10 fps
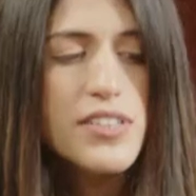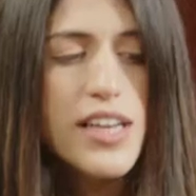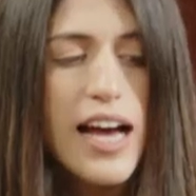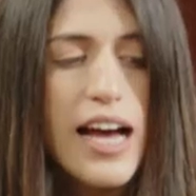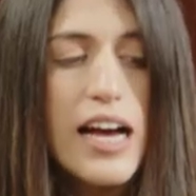
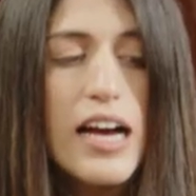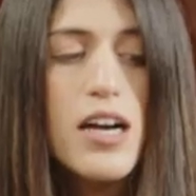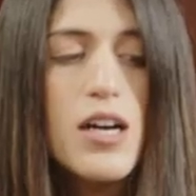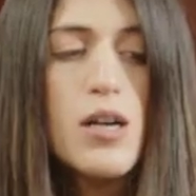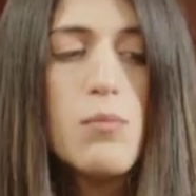فيها
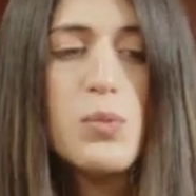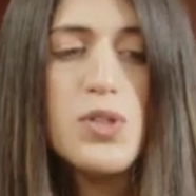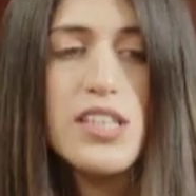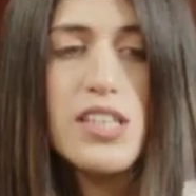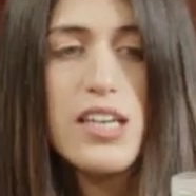
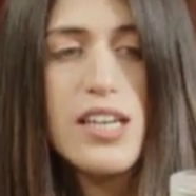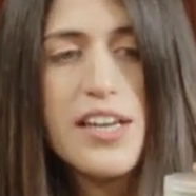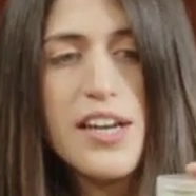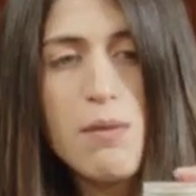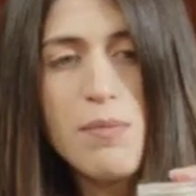بودنج
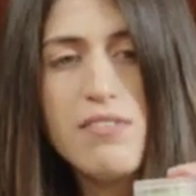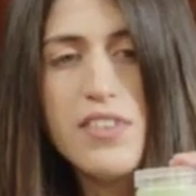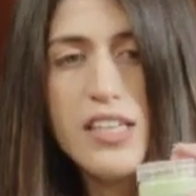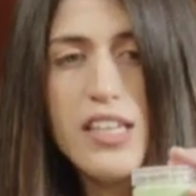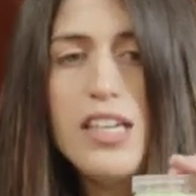كريم
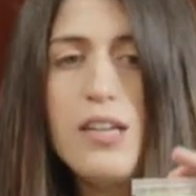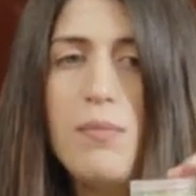الفانيل